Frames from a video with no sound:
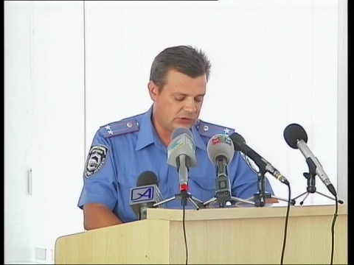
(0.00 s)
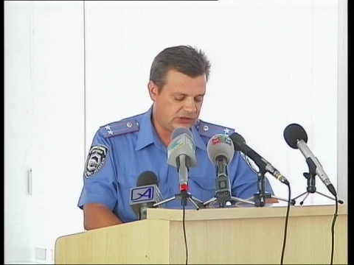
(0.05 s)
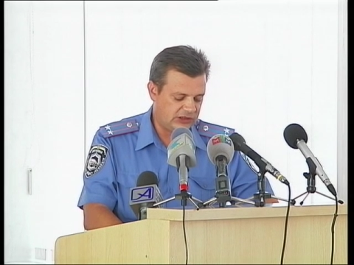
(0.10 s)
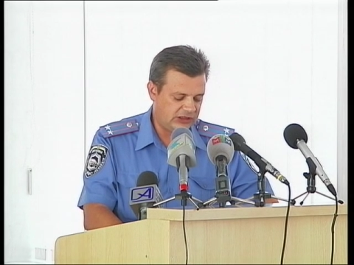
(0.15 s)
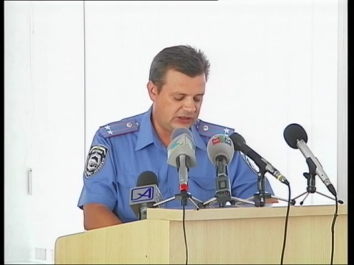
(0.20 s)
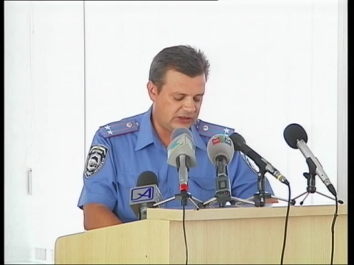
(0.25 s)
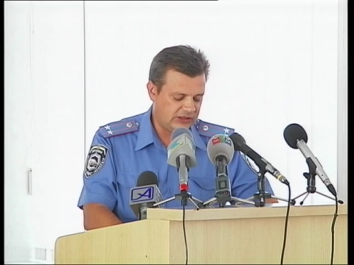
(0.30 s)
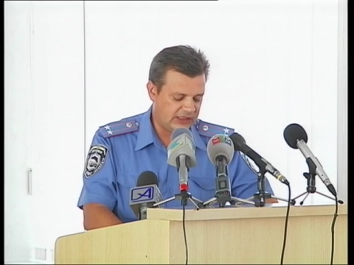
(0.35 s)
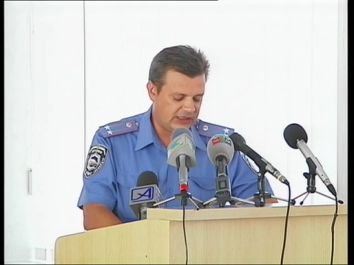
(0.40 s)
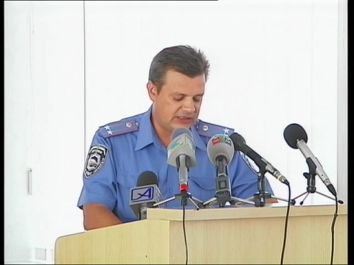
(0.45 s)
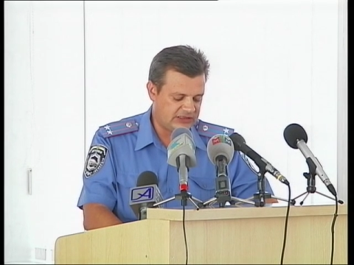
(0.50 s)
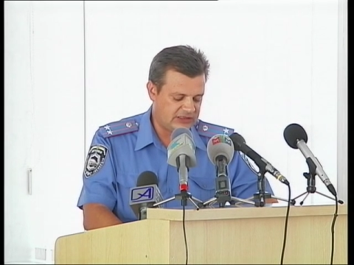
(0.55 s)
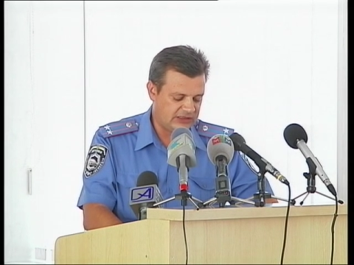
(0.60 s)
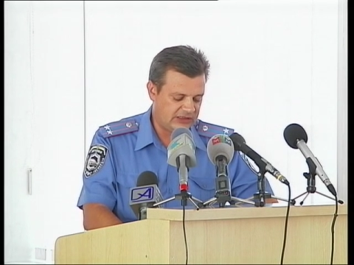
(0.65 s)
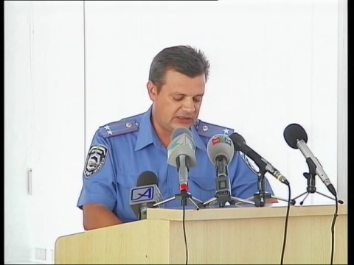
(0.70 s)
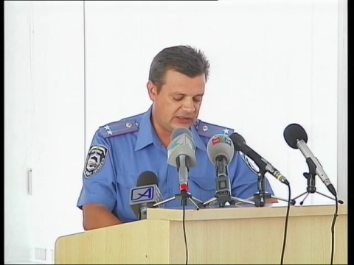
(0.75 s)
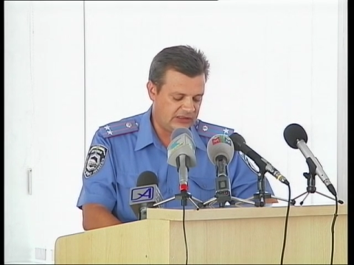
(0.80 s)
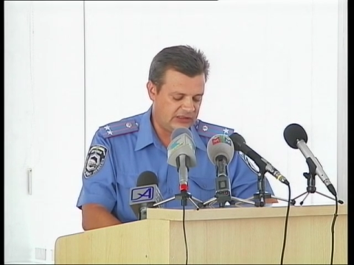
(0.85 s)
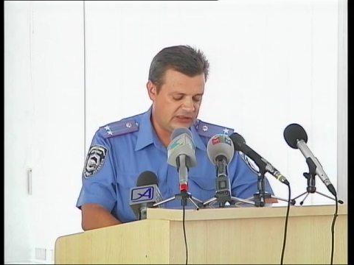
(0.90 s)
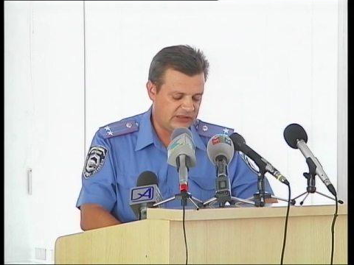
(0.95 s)

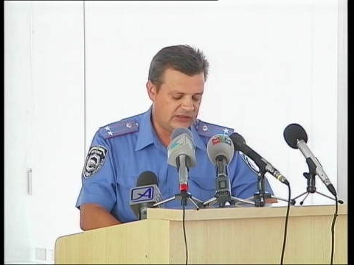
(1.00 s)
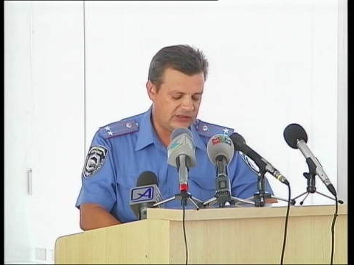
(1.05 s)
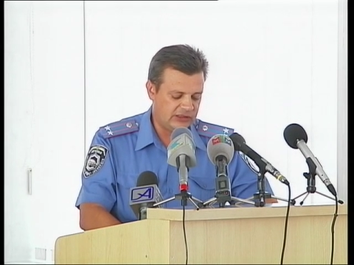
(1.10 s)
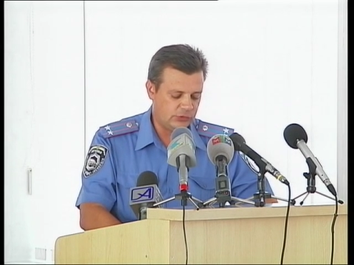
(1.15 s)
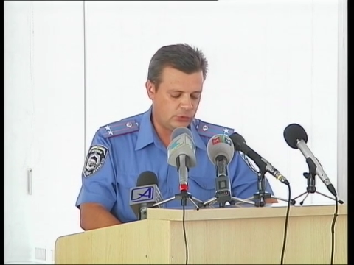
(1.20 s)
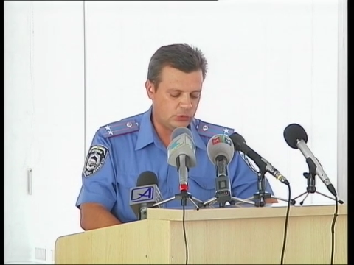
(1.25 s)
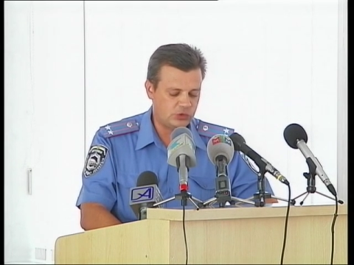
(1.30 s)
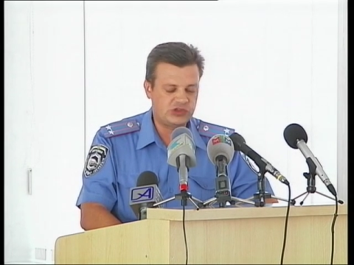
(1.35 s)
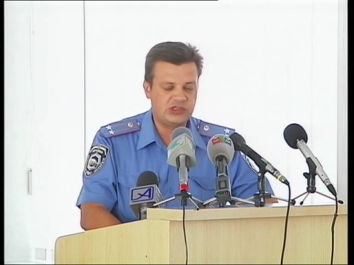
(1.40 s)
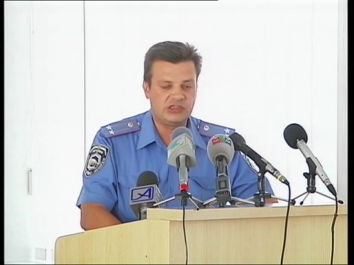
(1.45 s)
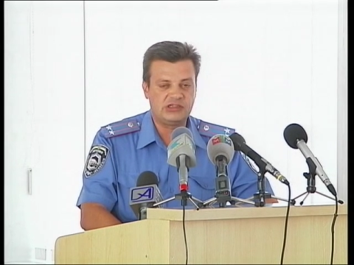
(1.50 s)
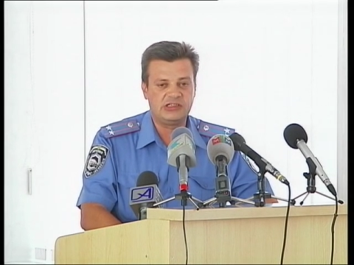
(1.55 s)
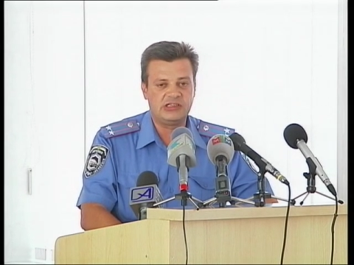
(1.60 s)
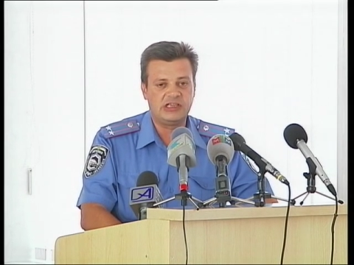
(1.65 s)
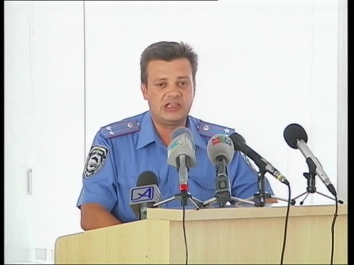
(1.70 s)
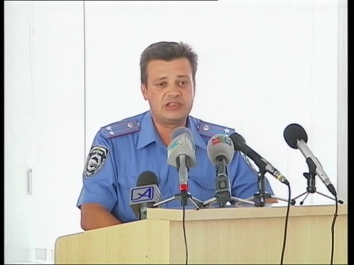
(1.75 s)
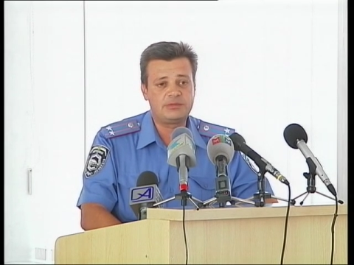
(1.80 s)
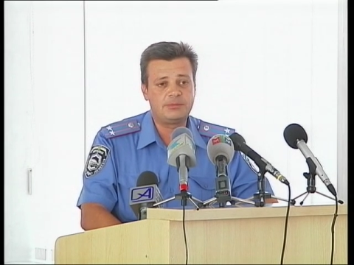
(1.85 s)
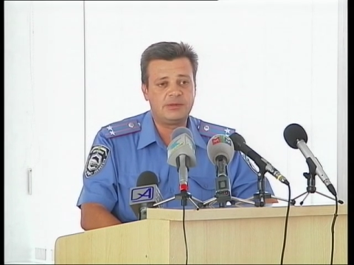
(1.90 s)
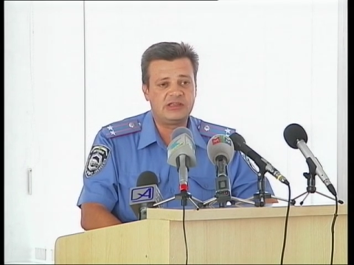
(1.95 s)
13 таких
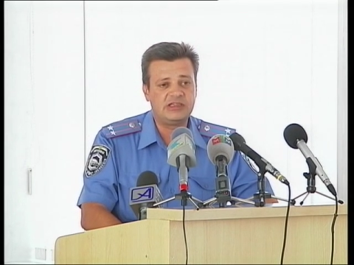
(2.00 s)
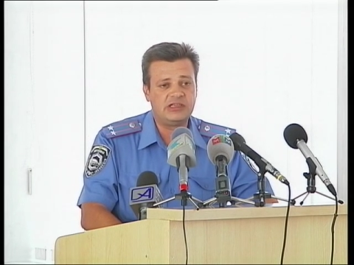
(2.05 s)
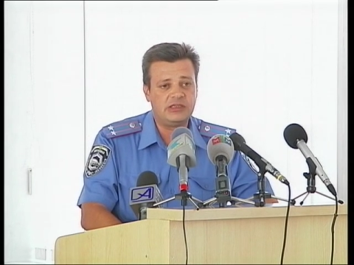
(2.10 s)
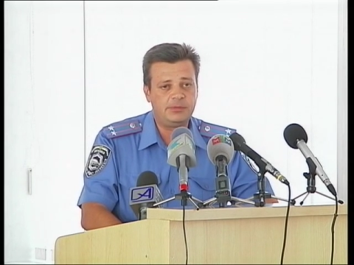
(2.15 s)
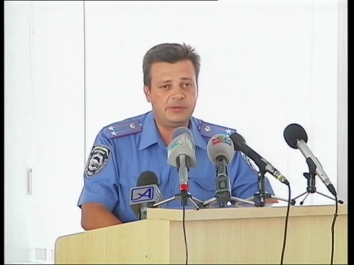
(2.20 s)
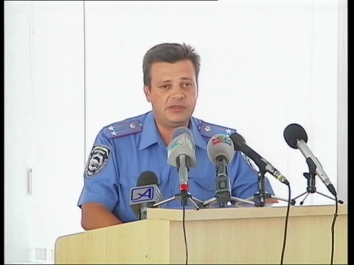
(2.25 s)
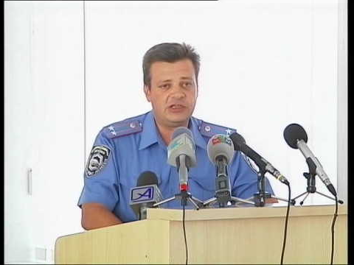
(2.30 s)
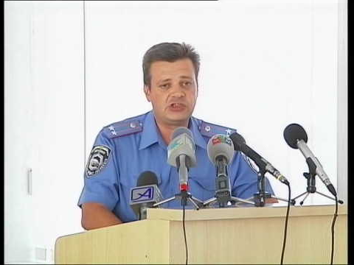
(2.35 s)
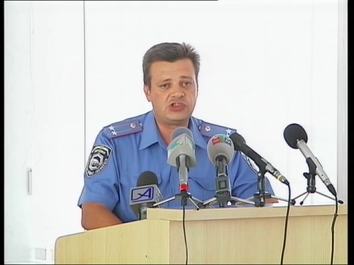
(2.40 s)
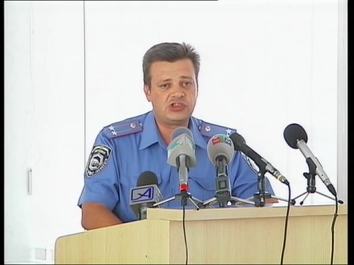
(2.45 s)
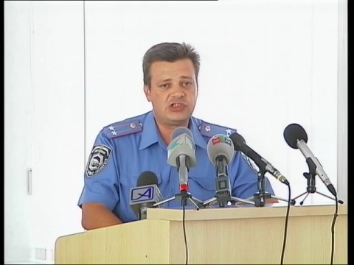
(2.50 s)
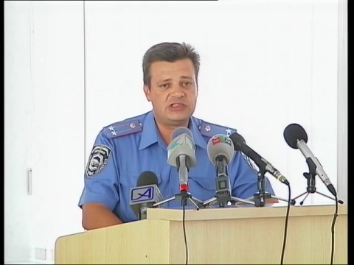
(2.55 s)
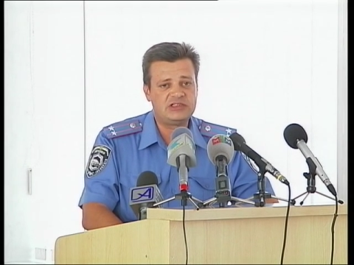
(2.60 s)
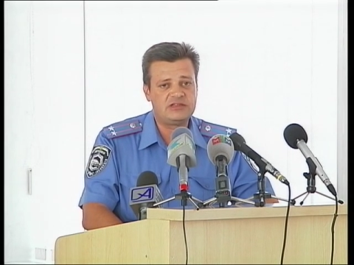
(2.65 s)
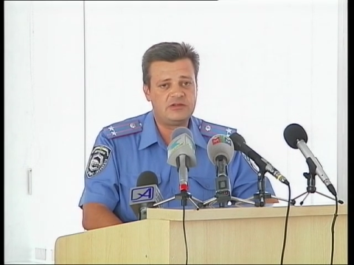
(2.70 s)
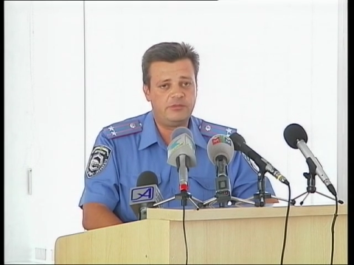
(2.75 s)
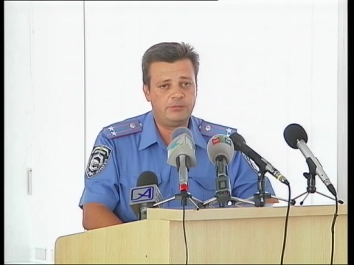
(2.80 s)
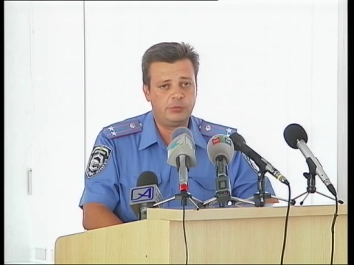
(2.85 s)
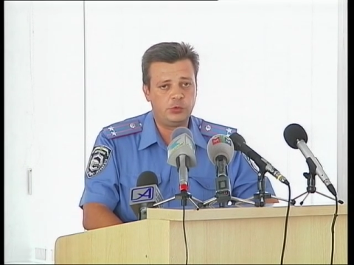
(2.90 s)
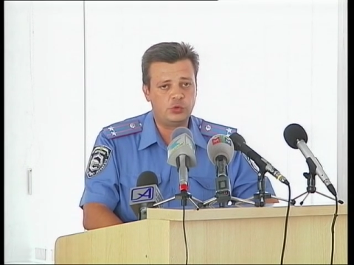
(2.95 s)
дорожно-транспортных
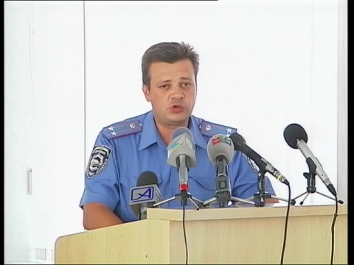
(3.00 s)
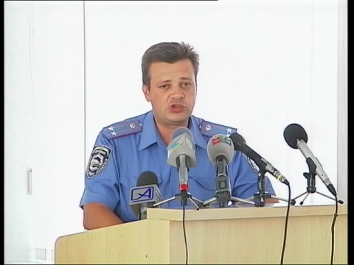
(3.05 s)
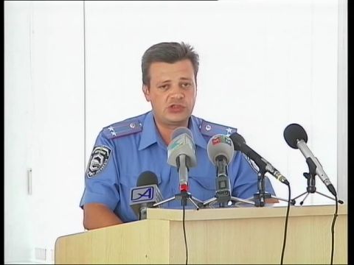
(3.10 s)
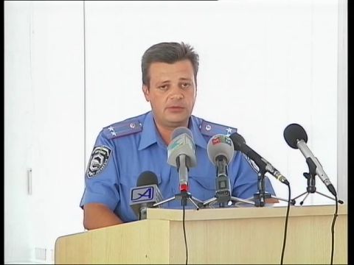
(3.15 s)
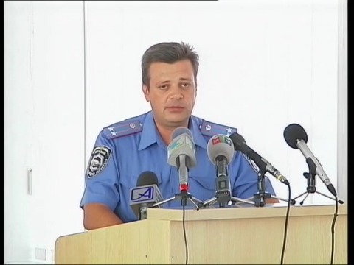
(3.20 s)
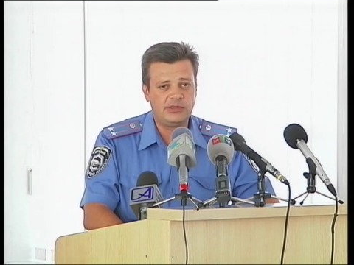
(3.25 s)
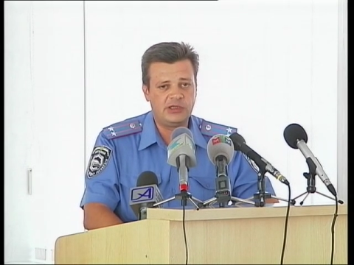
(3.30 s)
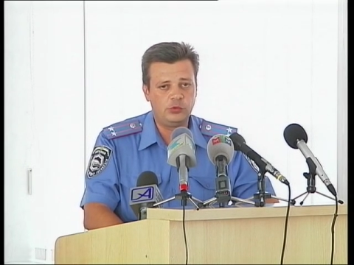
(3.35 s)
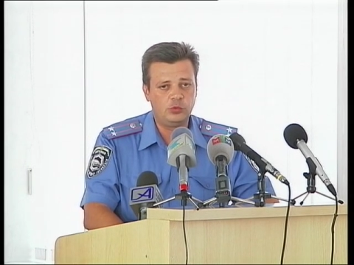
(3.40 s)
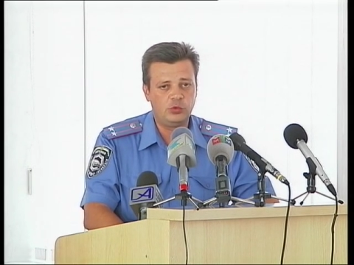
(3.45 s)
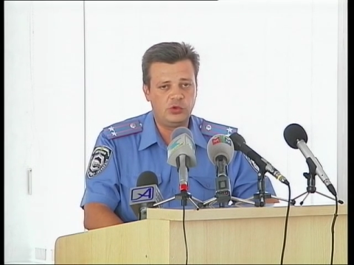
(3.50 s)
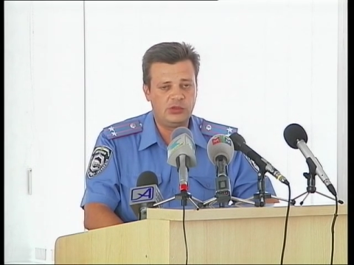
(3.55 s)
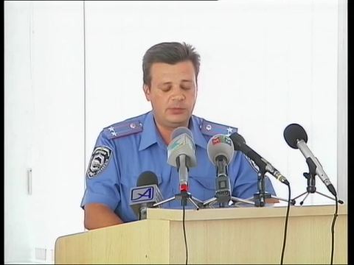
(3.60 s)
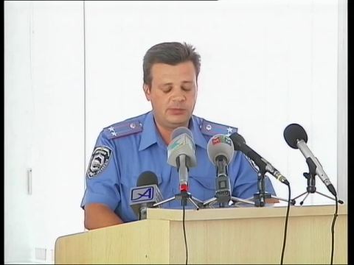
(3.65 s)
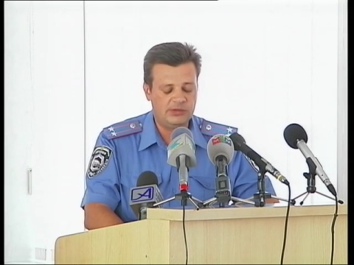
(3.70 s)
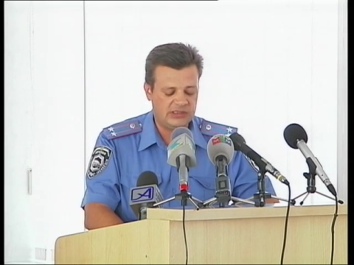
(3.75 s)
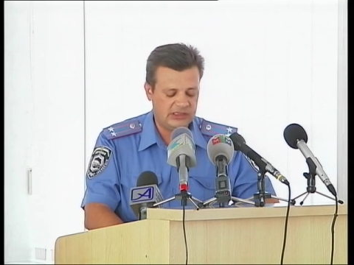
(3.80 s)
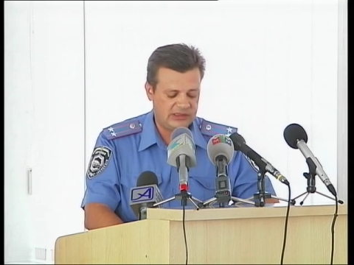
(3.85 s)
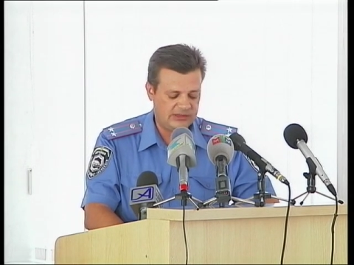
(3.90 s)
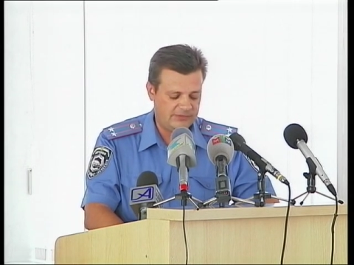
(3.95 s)
происшествий. В прошлом году их было